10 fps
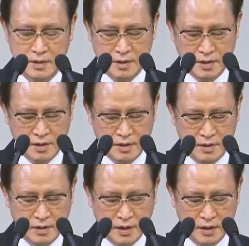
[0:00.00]
예,
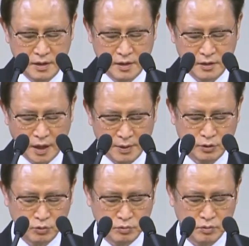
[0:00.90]
이 다윗
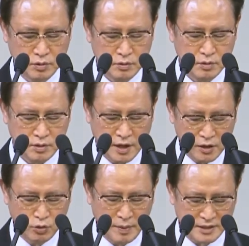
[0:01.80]

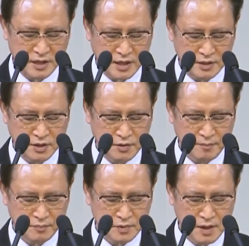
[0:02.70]
얘기도 마찬가지예요.
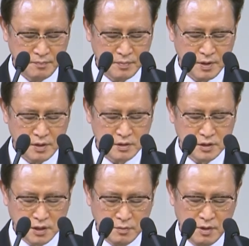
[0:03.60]
참
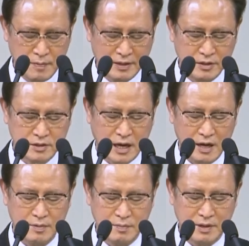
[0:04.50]
서름을 받는
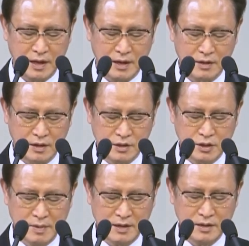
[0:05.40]
삶입니다.
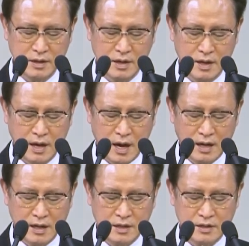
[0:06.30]
그렇지만
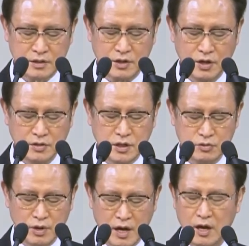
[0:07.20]
하나님께서 형제
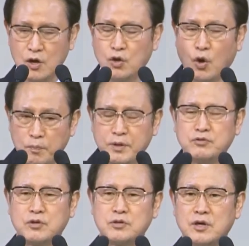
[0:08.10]
중에
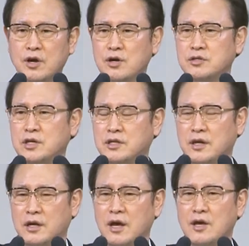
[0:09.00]
높여주셔서
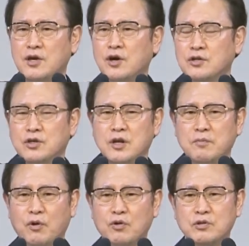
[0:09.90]
형제들이 형들이
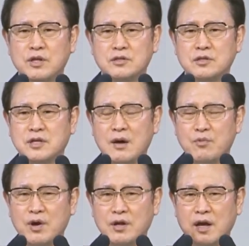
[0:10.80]
보는 데서
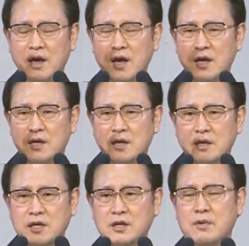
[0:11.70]
사무엘에게
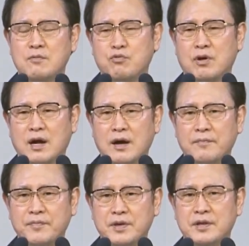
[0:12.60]
기름을 부어라.
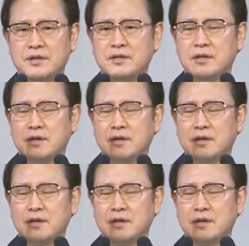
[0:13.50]
이는